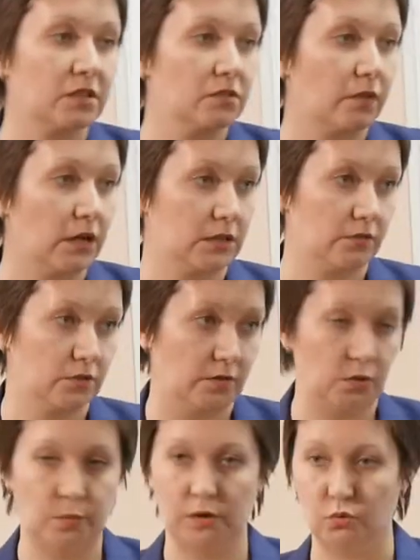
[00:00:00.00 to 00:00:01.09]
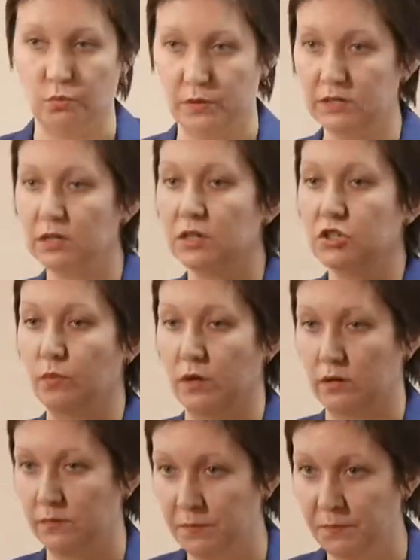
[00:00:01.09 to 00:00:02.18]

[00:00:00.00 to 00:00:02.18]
возвратов своих покупок. Это кошмар.